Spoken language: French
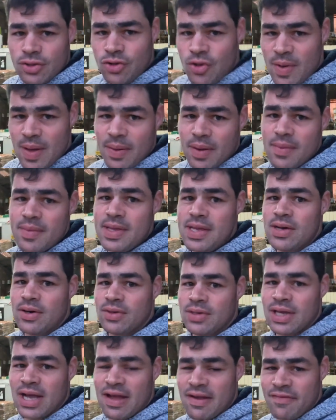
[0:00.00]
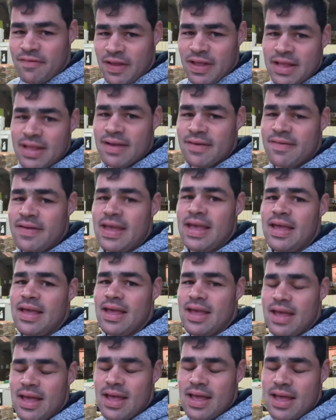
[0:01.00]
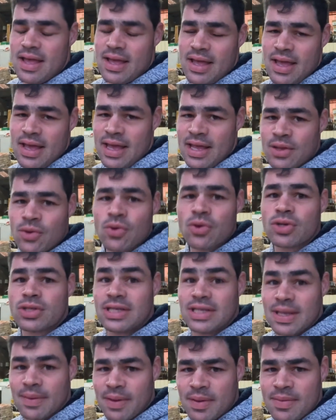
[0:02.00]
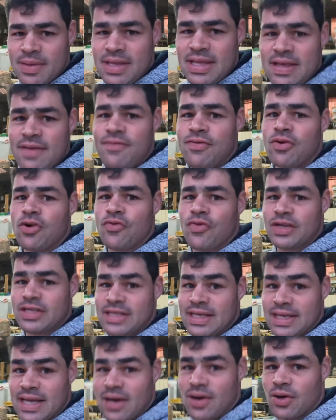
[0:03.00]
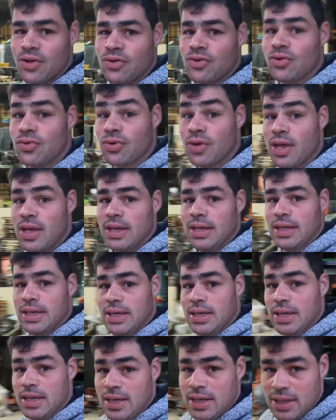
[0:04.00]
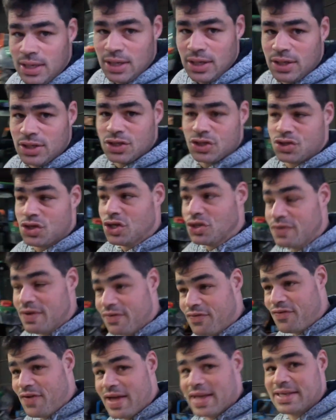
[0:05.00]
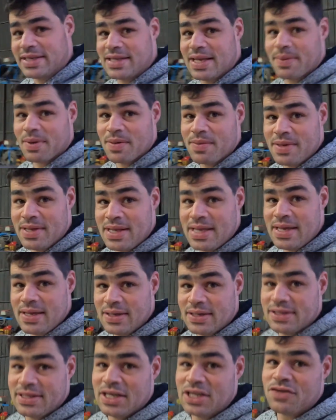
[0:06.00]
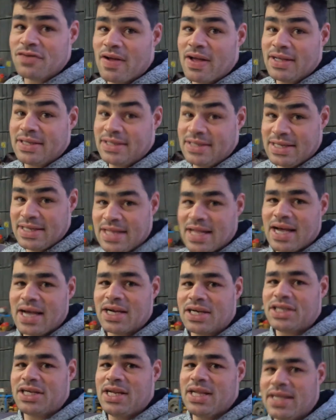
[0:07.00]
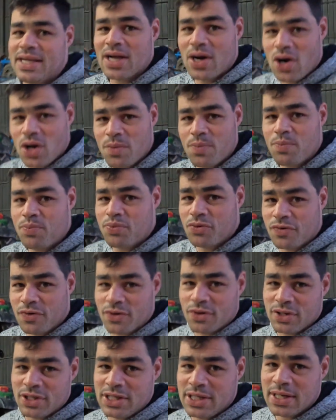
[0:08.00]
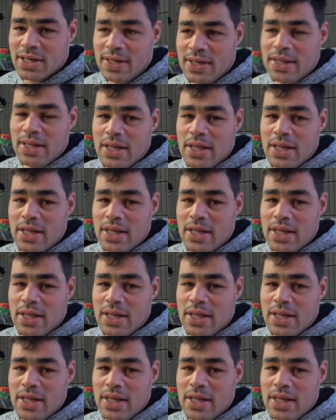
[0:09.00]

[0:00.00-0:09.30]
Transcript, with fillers: demain après-midi on ira faire des navets et donc cet après-midi il faut qu'on fasse des carottes. Donc ce que je vais faire cet après-midi, c'est que je vais essayer d'arracher les carottes pour vendredi.